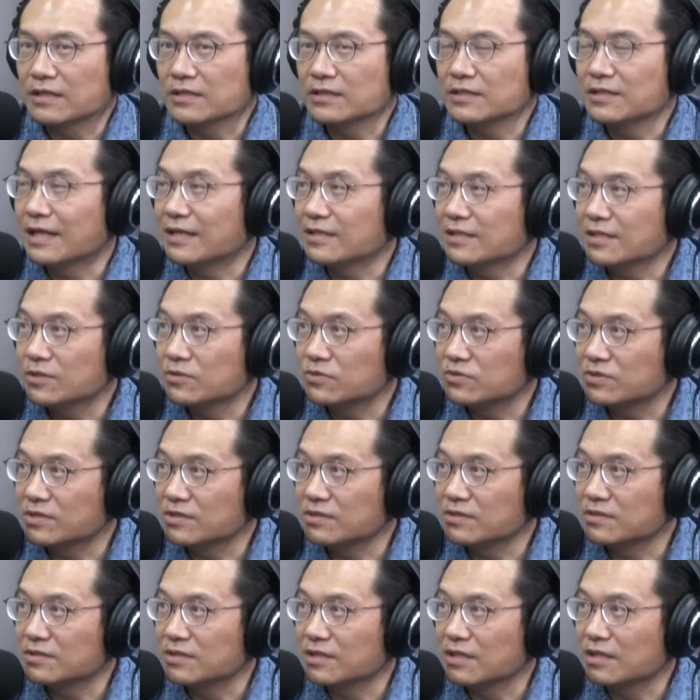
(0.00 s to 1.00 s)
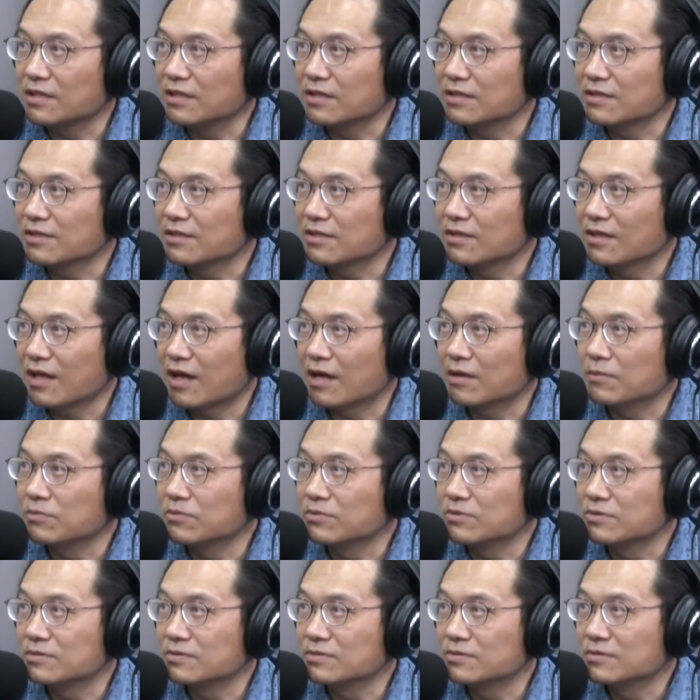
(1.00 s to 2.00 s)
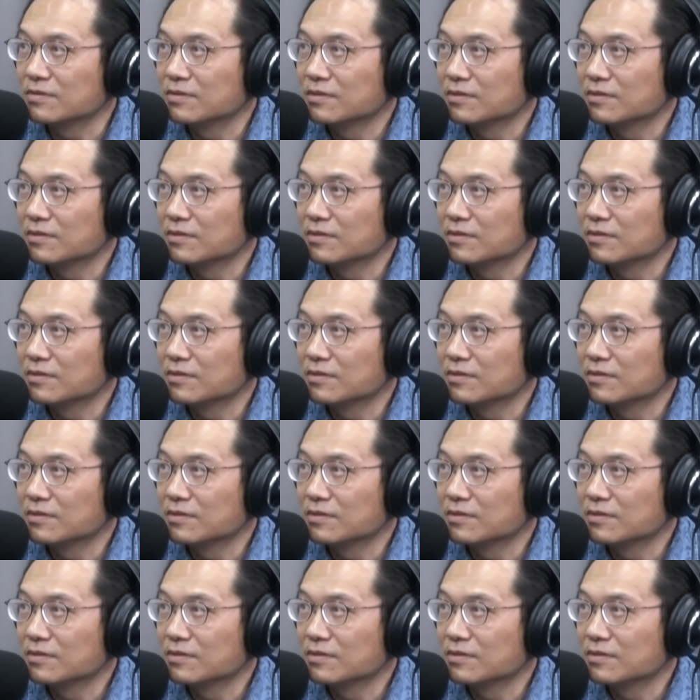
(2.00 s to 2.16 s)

伊内底有真济学问，